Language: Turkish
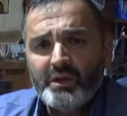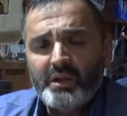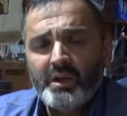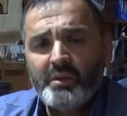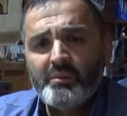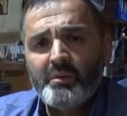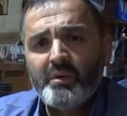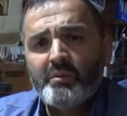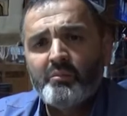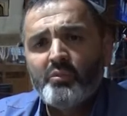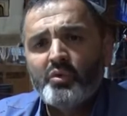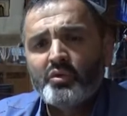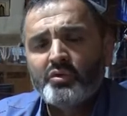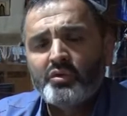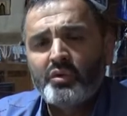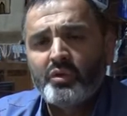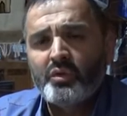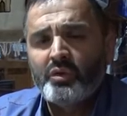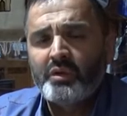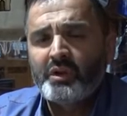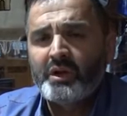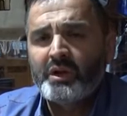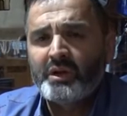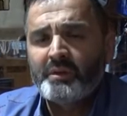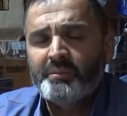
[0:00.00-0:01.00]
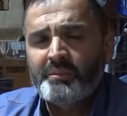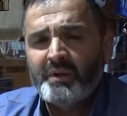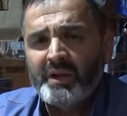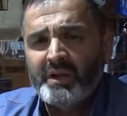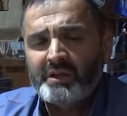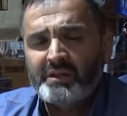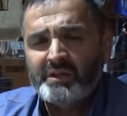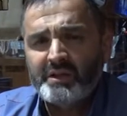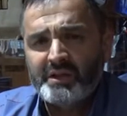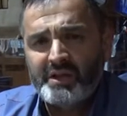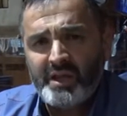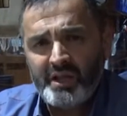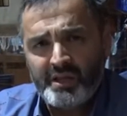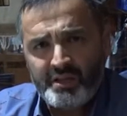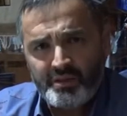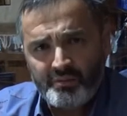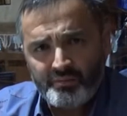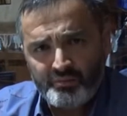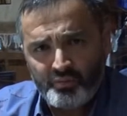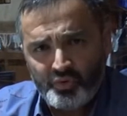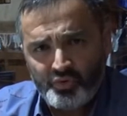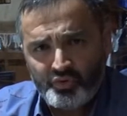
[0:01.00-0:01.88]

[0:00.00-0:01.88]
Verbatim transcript: Tabi muhtar olarak biraz da kendi